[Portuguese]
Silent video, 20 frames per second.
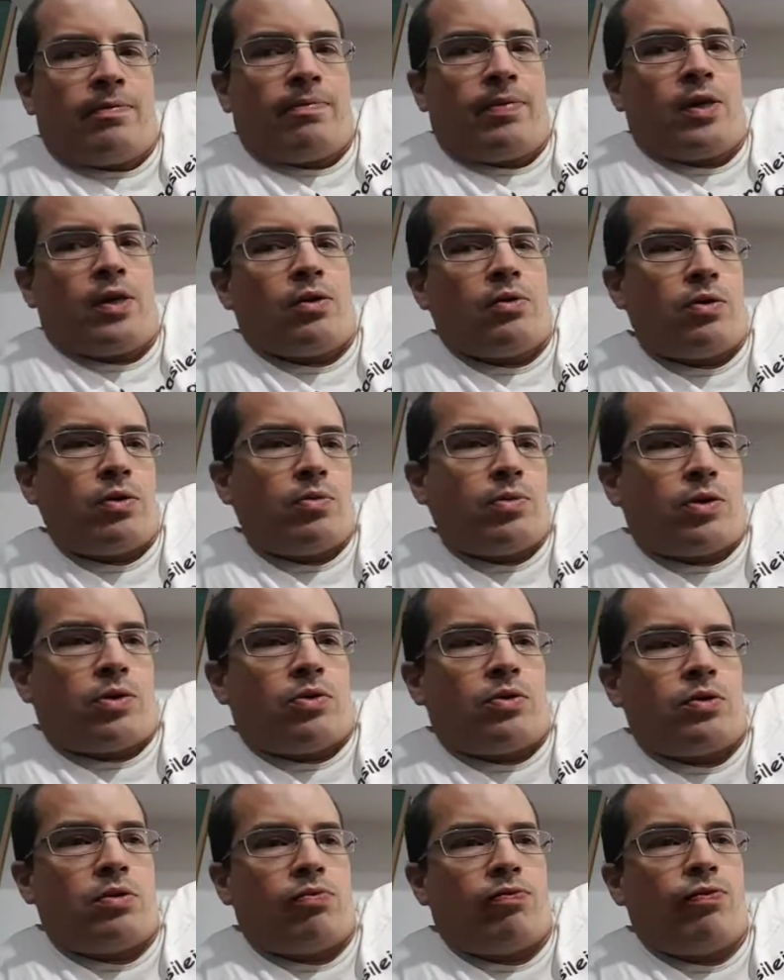Não, é uma
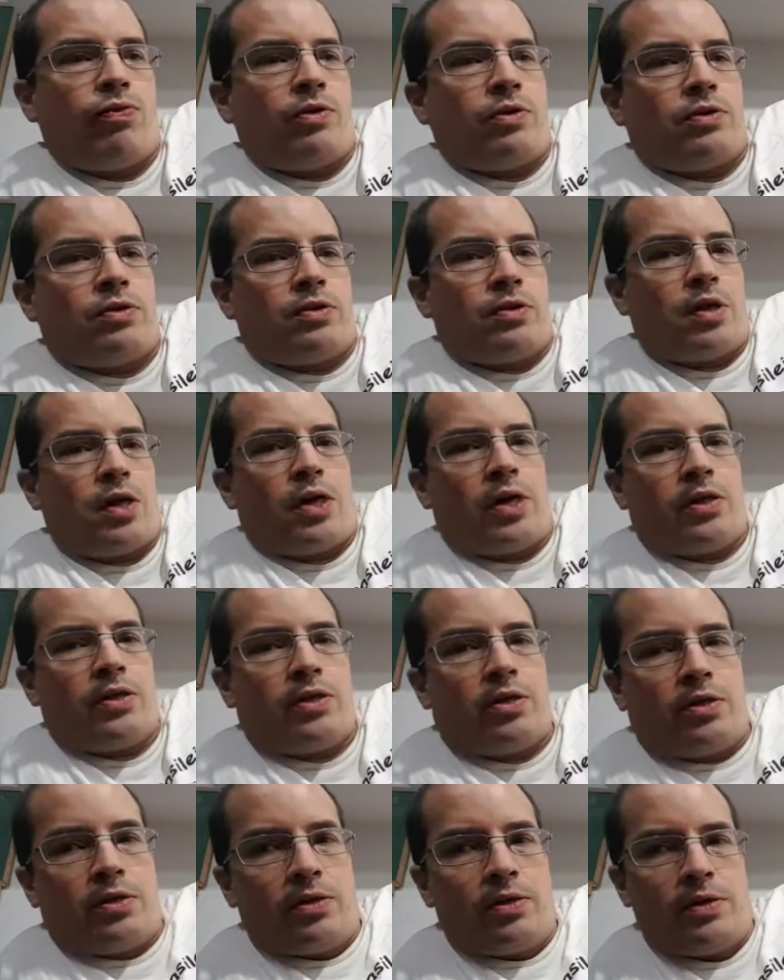coisa
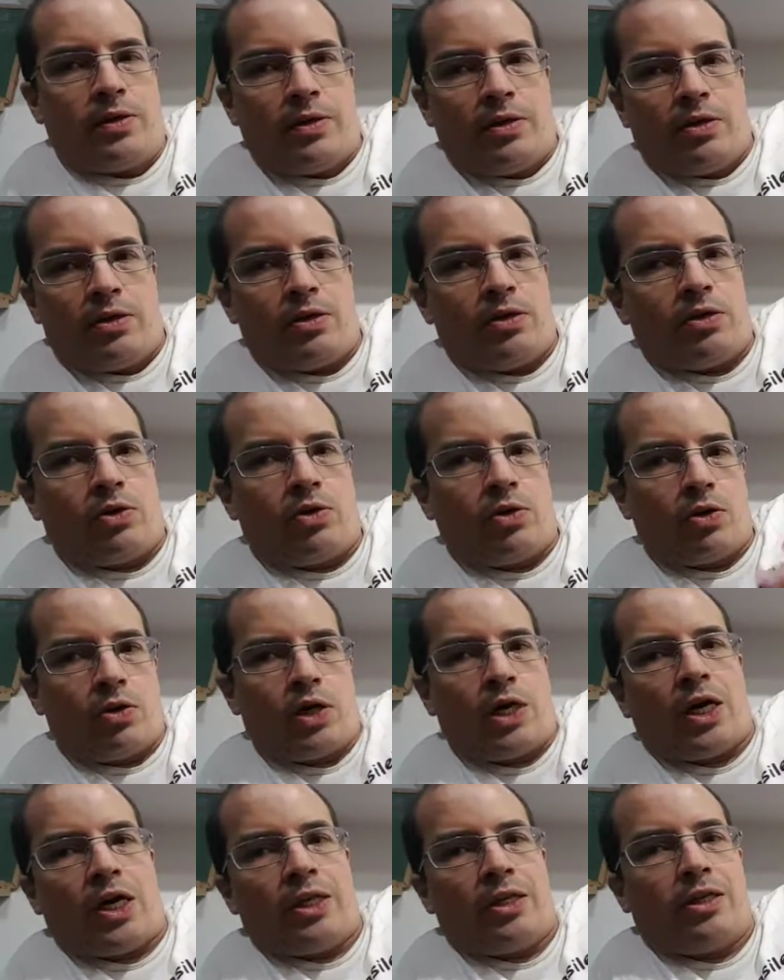forçada e
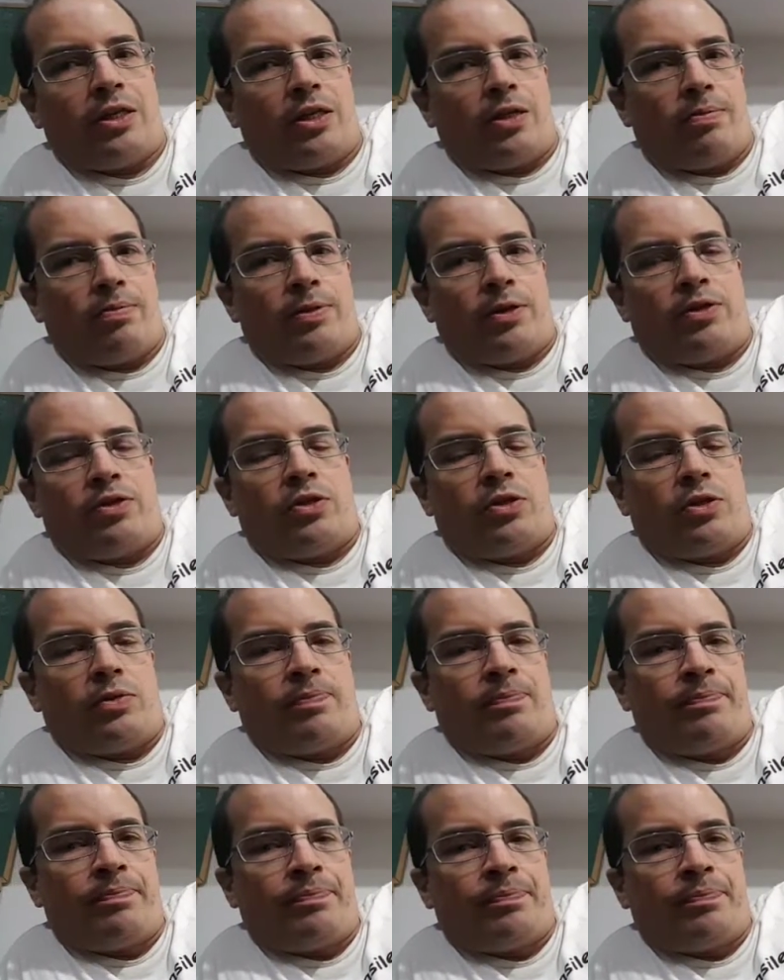colocada lá para ti.